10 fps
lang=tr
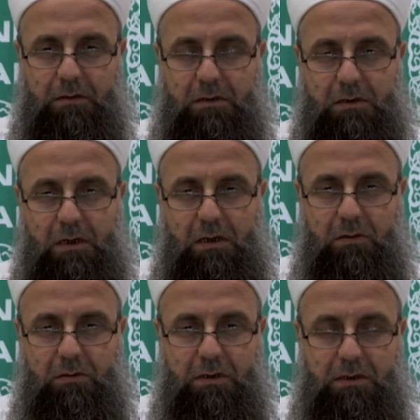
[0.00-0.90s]

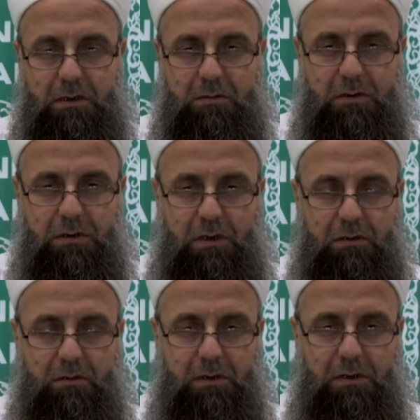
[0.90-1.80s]
Şehr, estağfurullah. Şehr
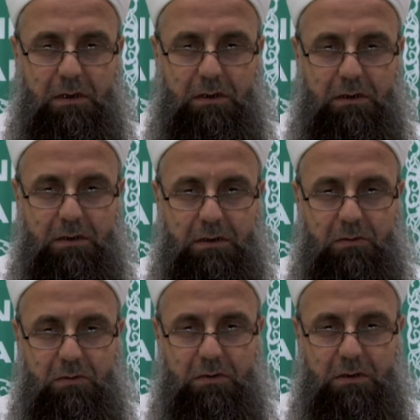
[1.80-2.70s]
Ramazan ellezî
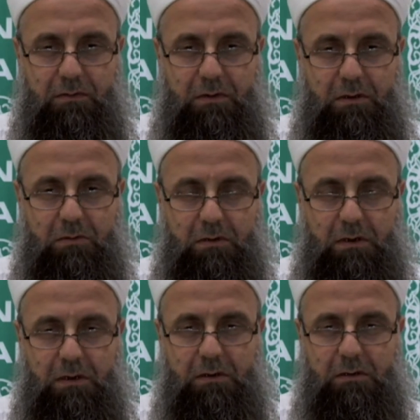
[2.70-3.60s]
unzile fihil
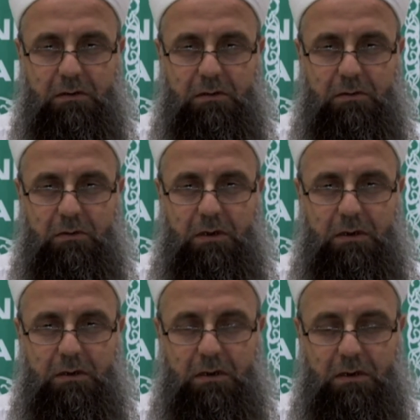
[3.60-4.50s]
Kur'an. Hüden
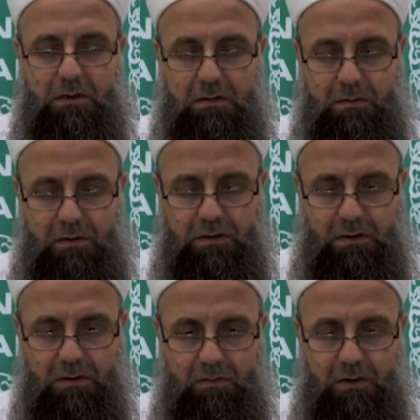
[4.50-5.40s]
linnâsi ve
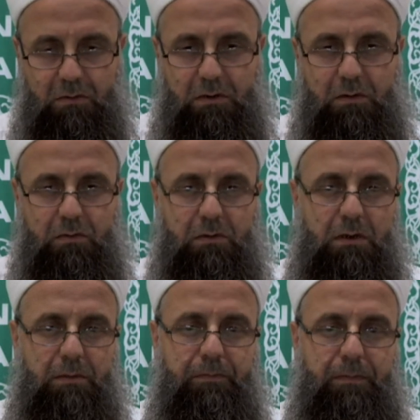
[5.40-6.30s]
beyinâtin minel hüdâ ve
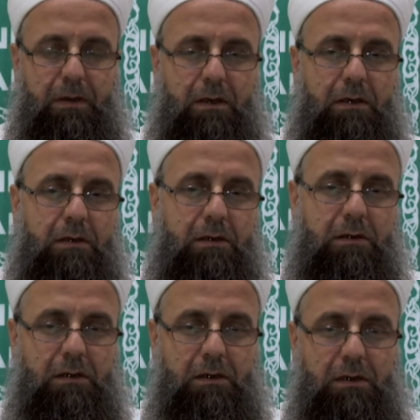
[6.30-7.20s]
furkan.
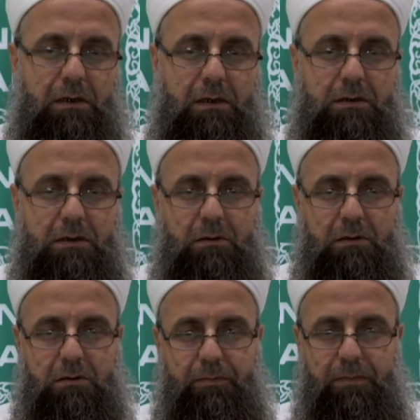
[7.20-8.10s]
İlâ ahire
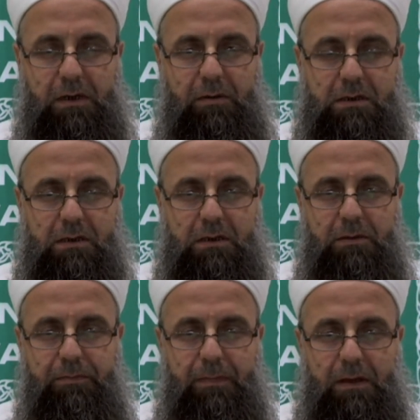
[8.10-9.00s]
sallar. Ramazan ayı